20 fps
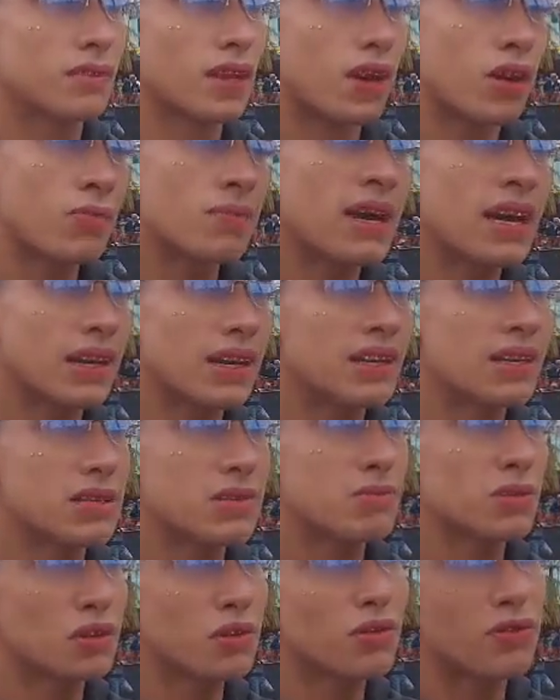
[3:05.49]
era uma
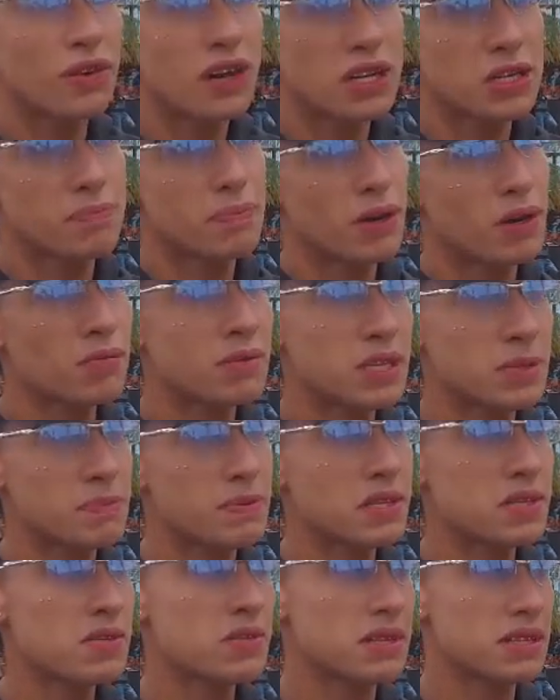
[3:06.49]
crise muito forte para algumas
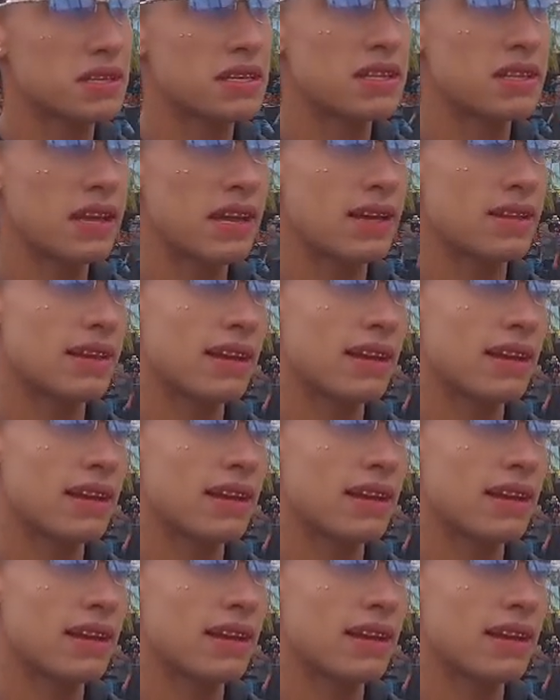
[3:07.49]
pessoas que tem.